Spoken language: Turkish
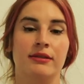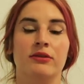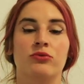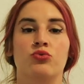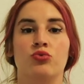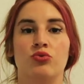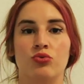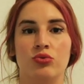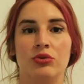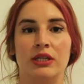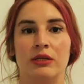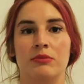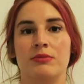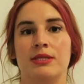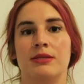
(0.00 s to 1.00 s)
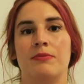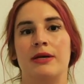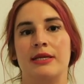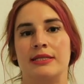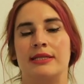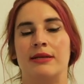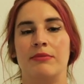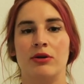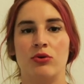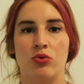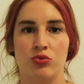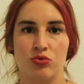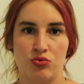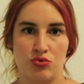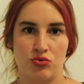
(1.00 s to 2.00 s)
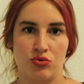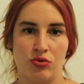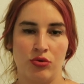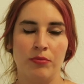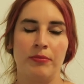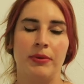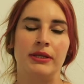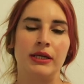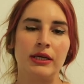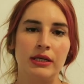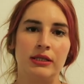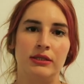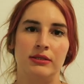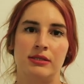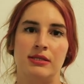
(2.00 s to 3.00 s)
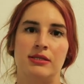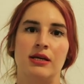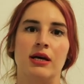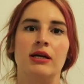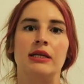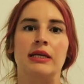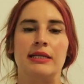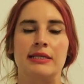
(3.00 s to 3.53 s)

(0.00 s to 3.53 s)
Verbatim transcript: ya da duygularımızı besleme konusu bana kalırsa